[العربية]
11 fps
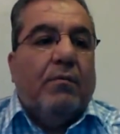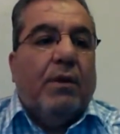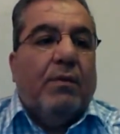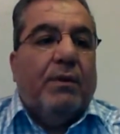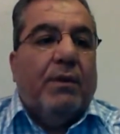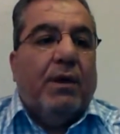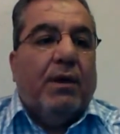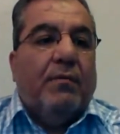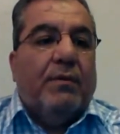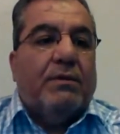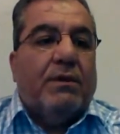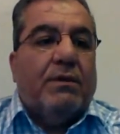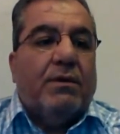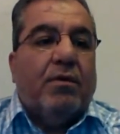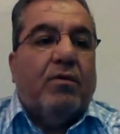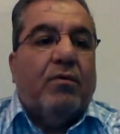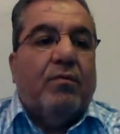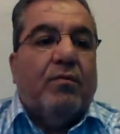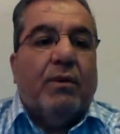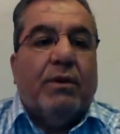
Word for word: بالبداية بس أسألكم